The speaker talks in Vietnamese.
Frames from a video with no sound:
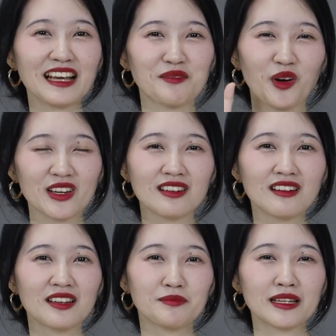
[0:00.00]
chào mọi
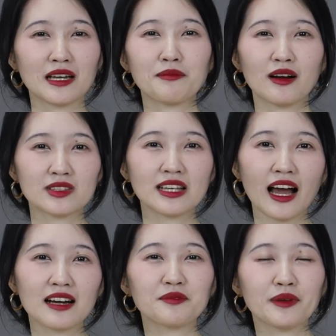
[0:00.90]
người, mình là Bảo
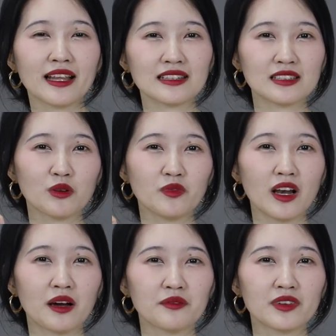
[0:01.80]
Trang, mình đang sống
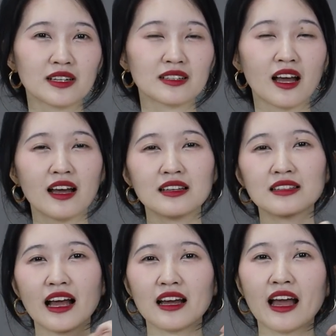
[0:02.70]
và làm việc
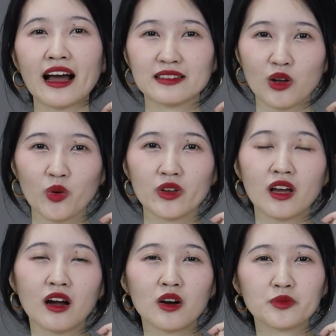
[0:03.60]
tại Hà Nội.
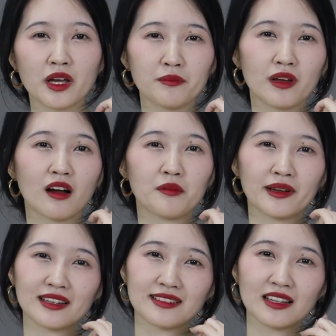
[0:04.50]
Hôm nay mình có
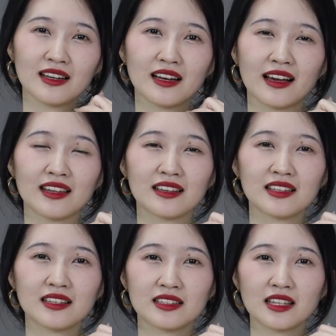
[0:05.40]
mặt ở đây là để
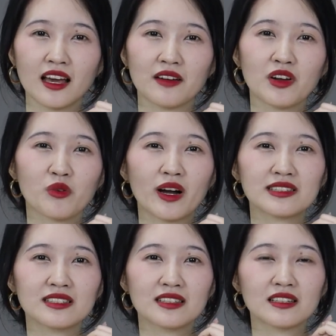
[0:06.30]
chia sẻ về quá
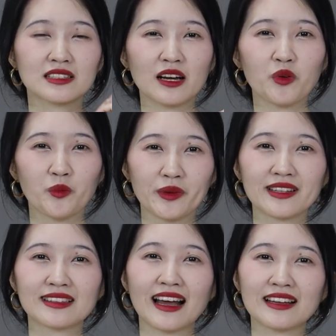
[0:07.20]
trình đánh răng của
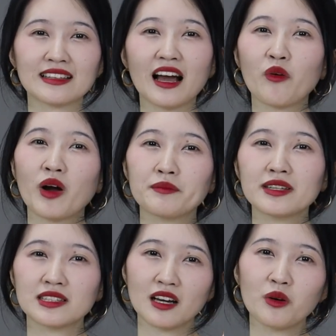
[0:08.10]
mình tại nha khoa
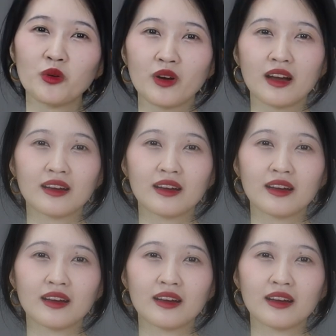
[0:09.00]
Minh Châu.